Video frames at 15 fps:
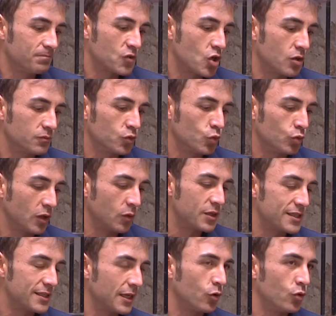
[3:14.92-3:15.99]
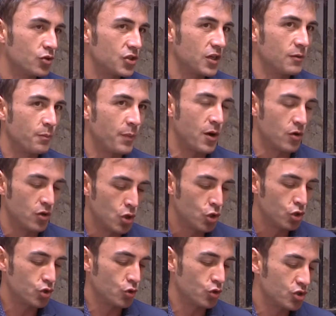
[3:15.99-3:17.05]
insomma, tutte queste cose un po'
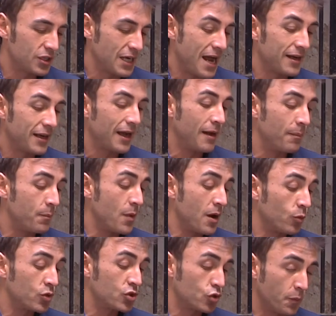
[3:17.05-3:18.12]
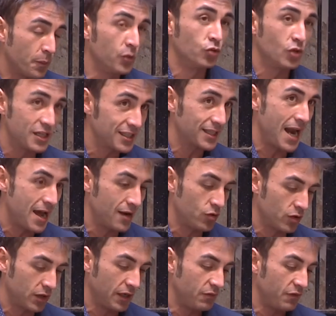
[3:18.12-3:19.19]
sono strane, a, a, questo punto è
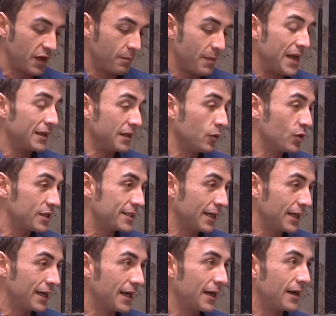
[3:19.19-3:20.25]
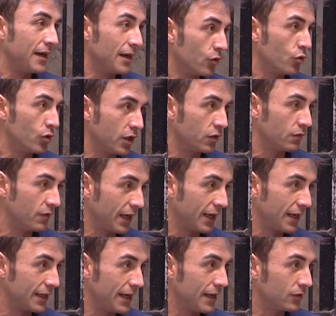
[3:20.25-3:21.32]
strano che il verbale di questa gara ancora non
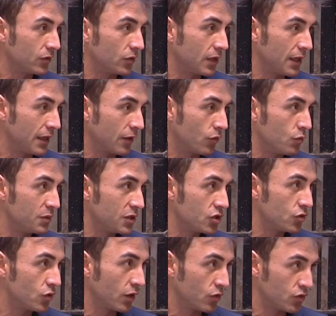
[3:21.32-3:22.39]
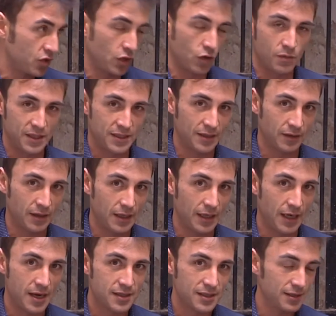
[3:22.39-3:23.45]
venga dato alla Commissione così come è stata
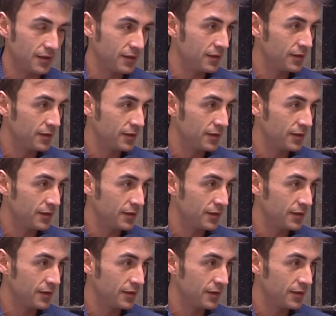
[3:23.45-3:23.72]
richiesta.